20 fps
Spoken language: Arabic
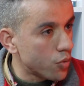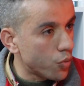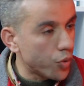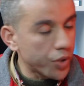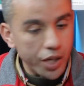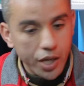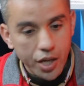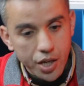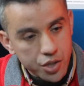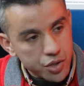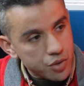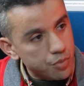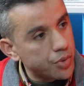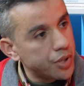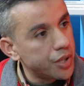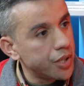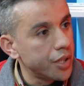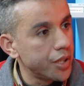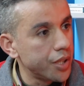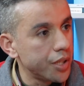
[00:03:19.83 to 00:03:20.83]
وانا خارج
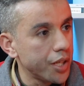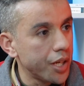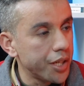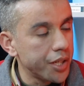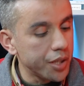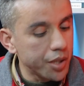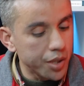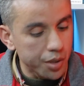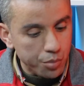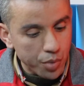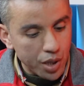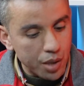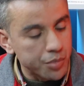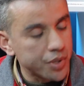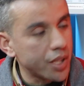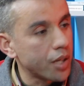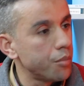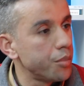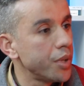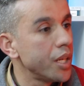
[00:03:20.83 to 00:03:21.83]
من يعني من
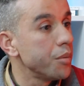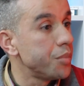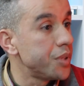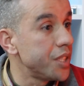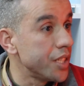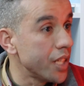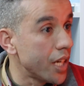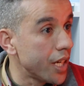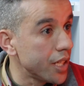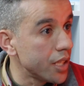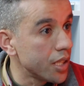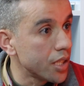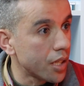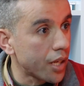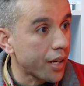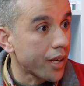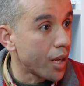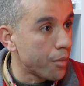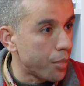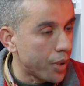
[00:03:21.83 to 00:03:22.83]
من الابتدائي
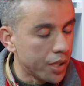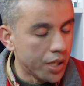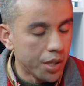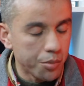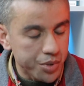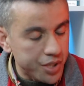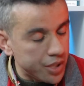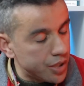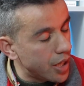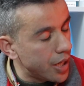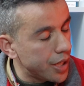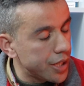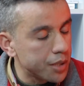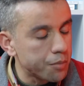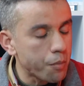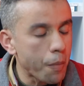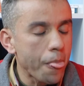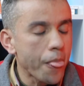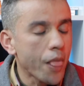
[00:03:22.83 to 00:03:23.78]
الرابع ابتدائي